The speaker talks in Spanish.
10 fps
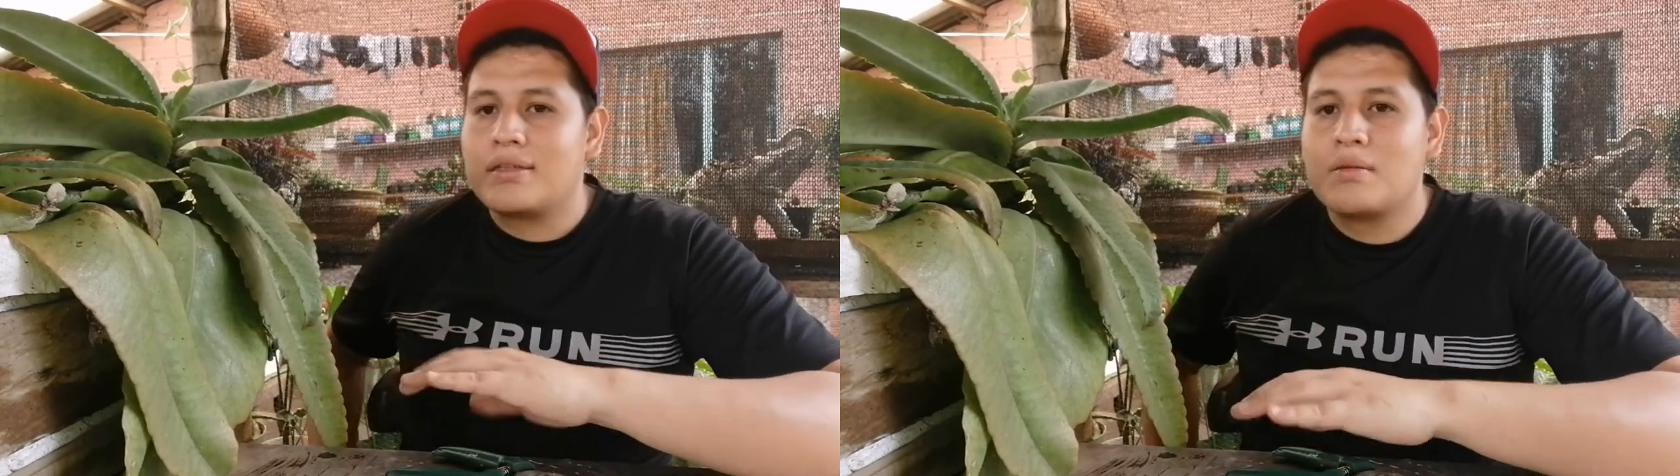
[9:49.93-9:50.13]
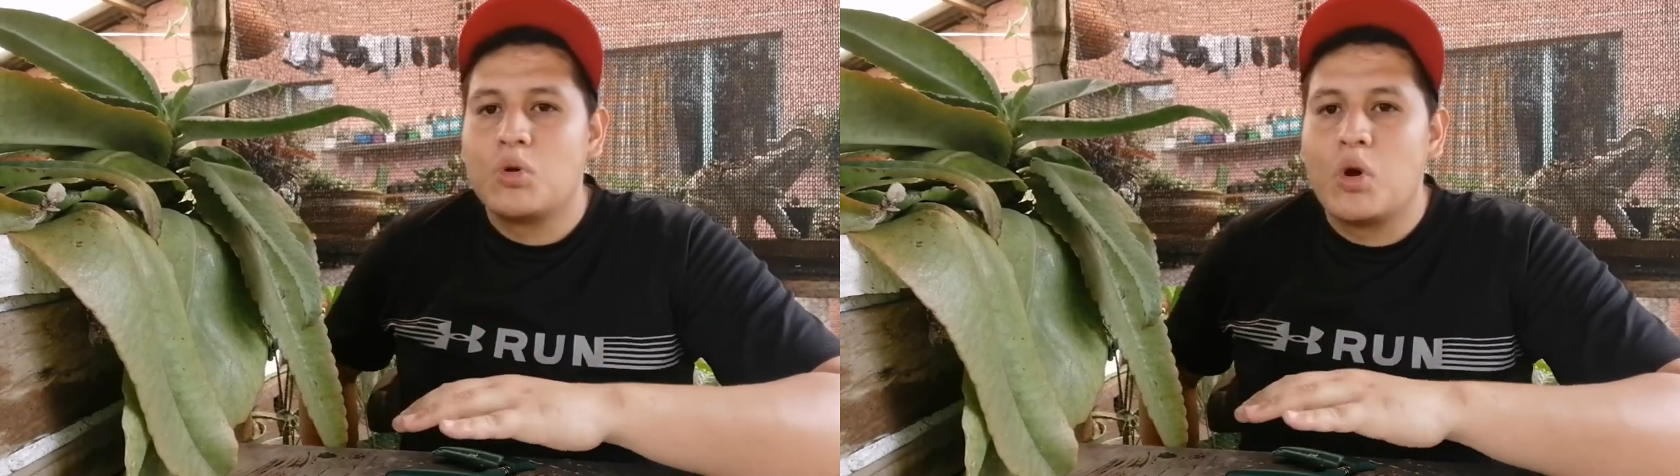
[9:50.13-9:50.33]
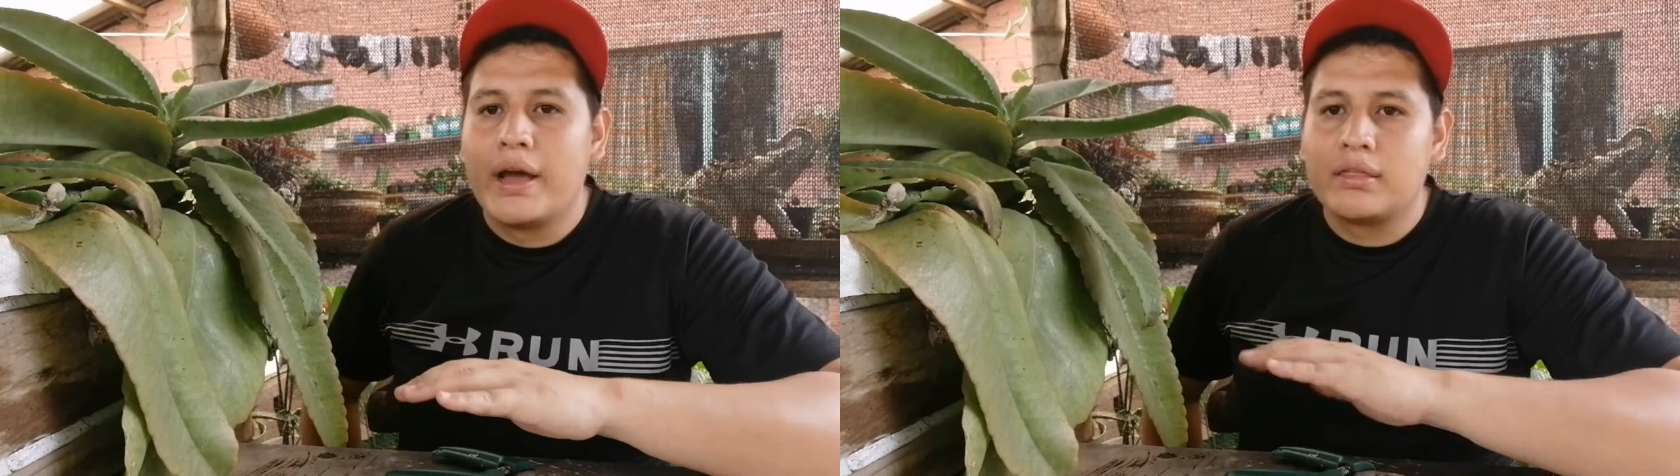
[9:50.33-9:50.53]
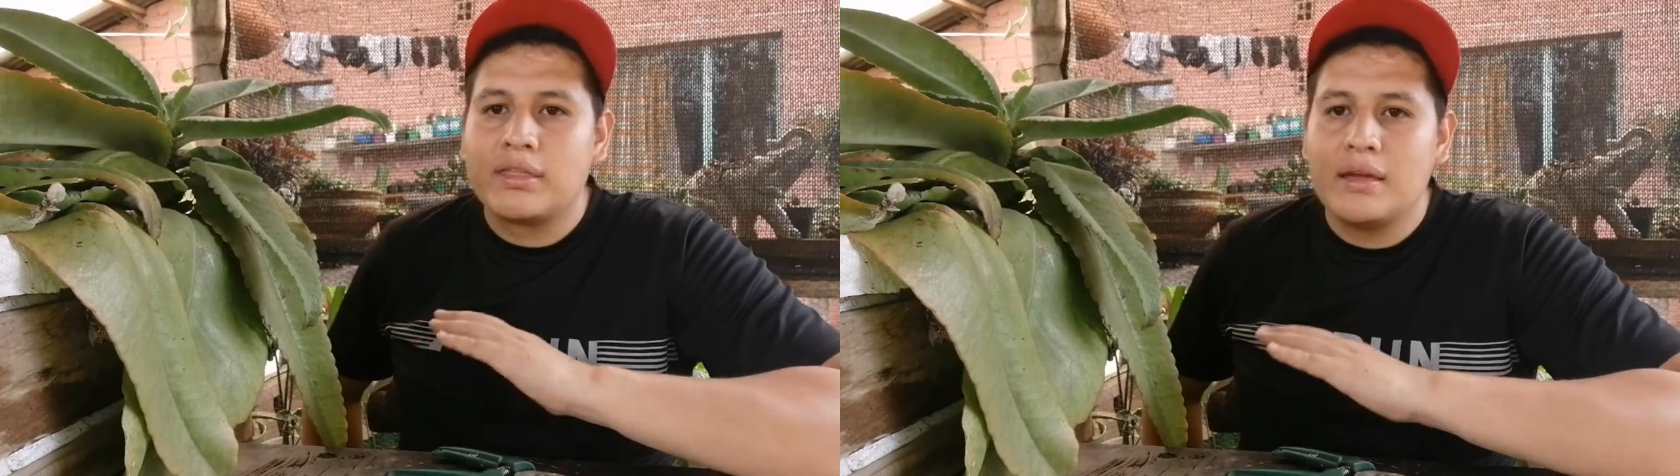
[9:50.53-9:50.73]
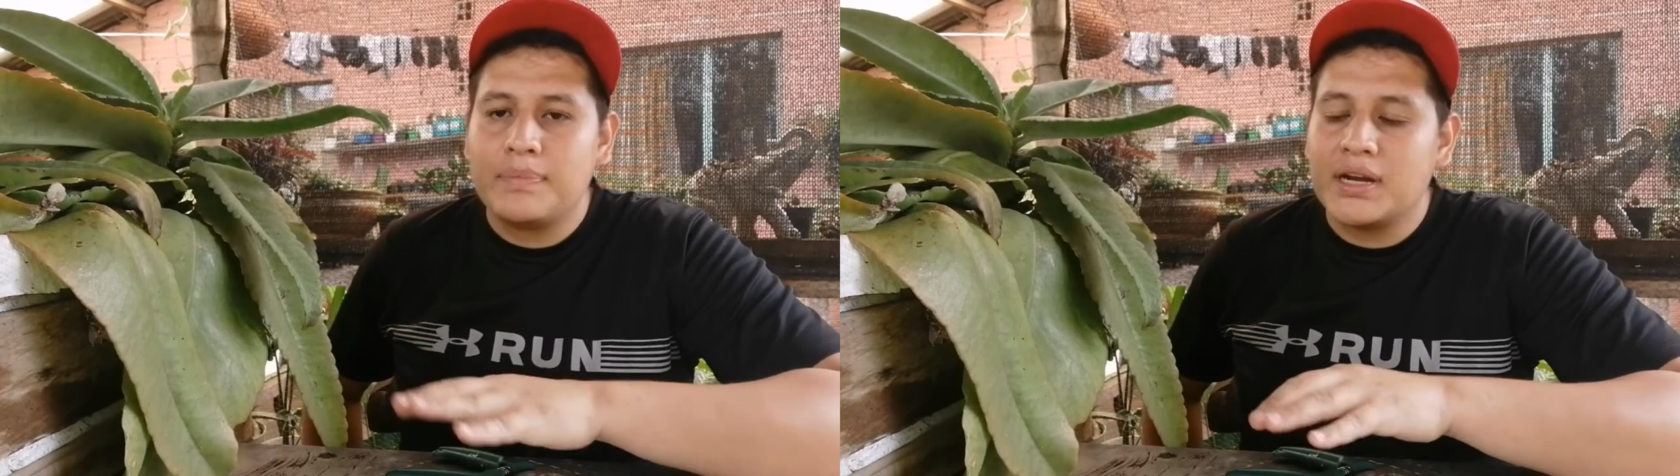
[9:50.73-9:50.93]
se moja
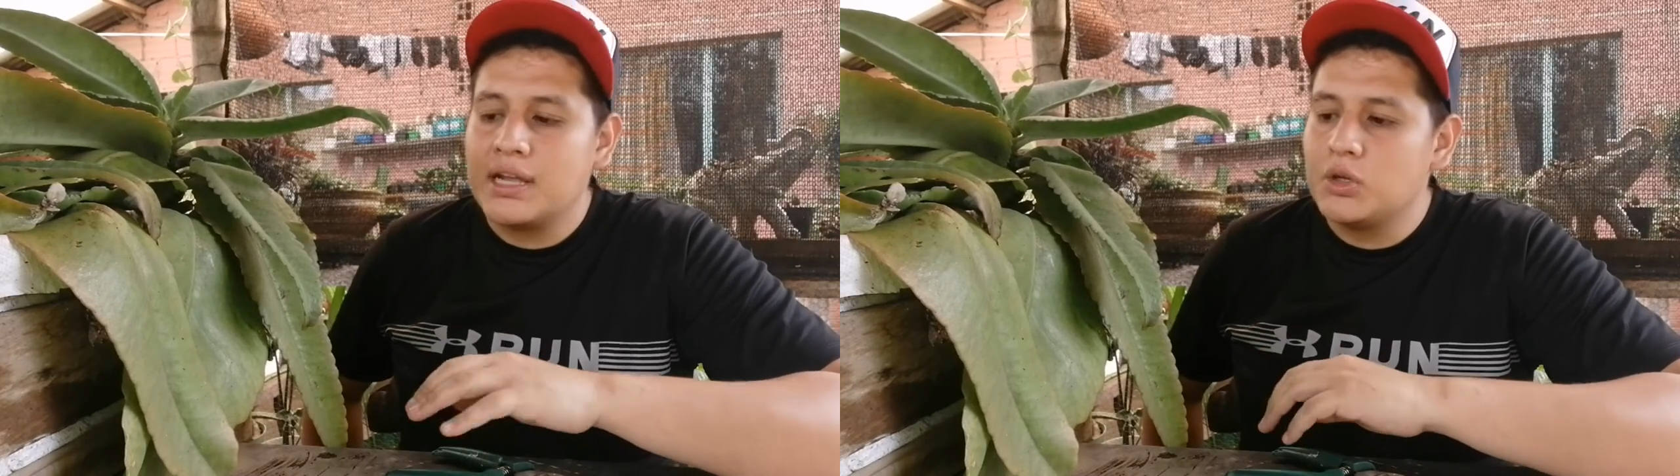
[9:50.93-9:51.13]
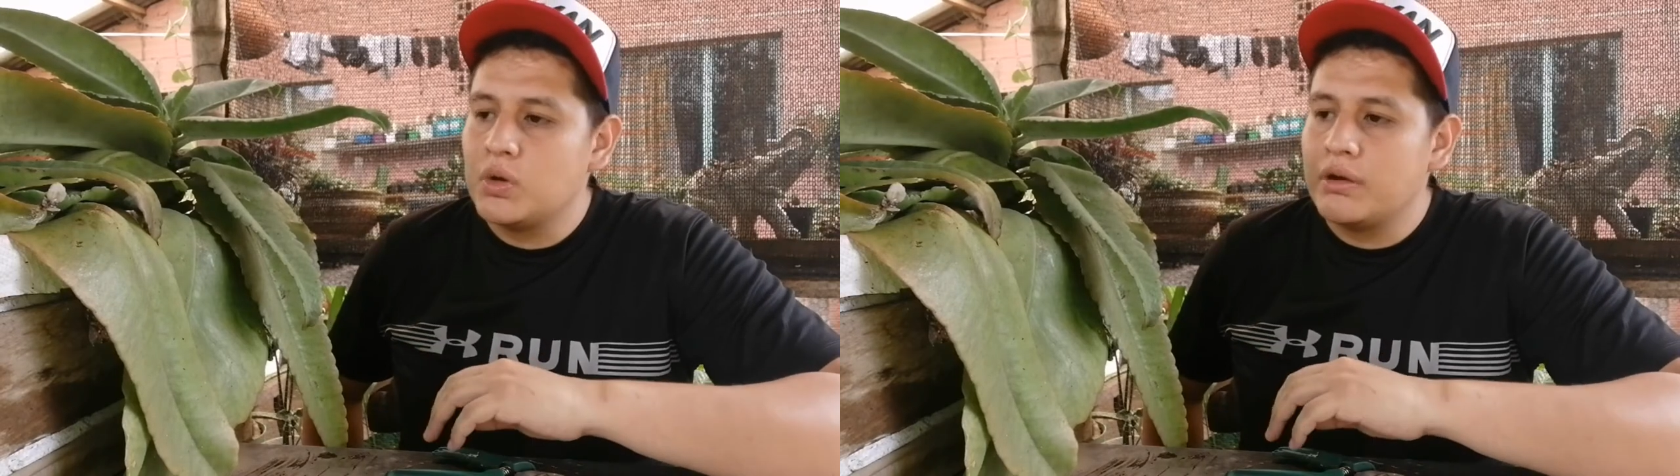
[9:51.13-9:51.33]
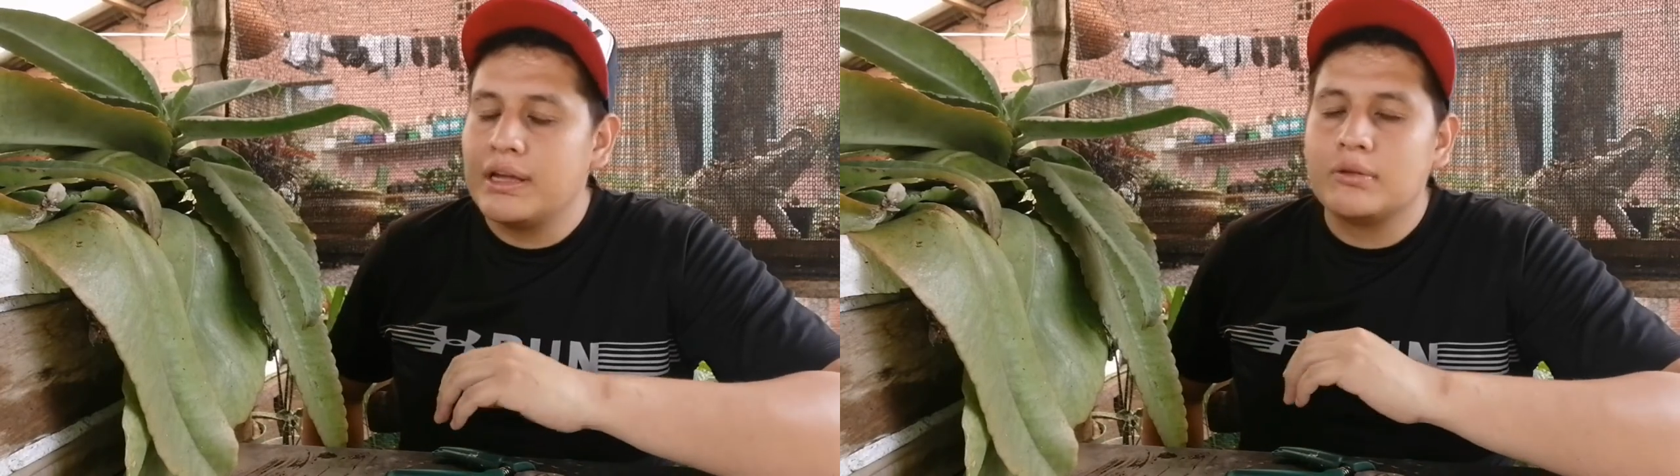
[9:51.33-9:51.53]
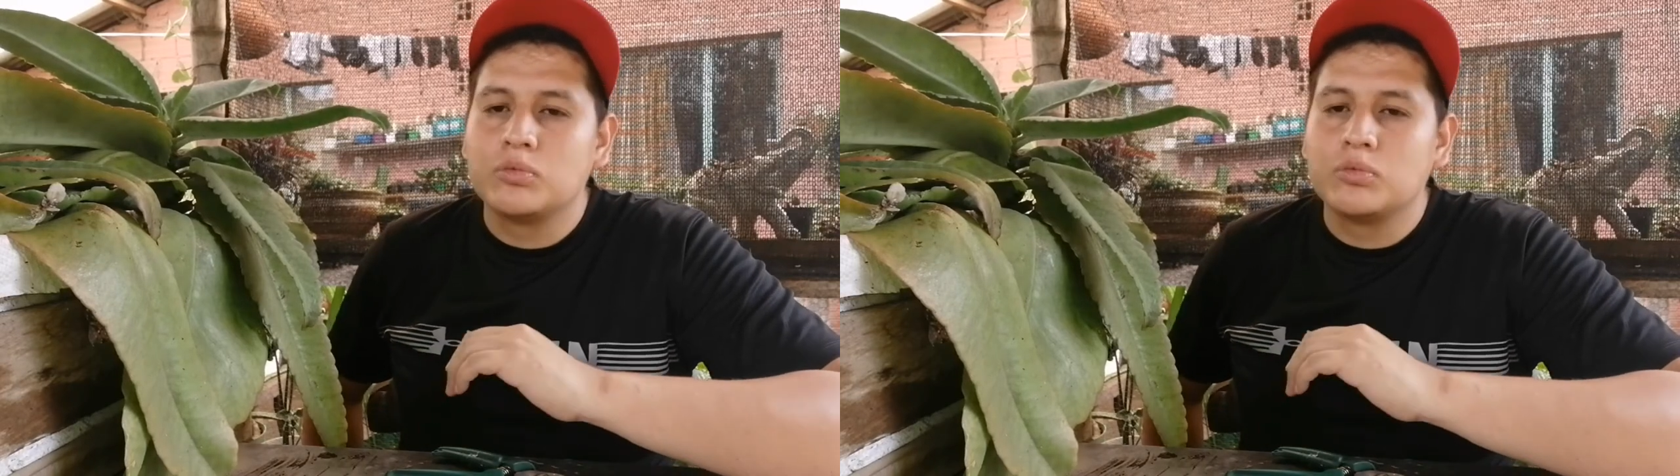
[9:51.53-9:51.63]
siempre que llueve.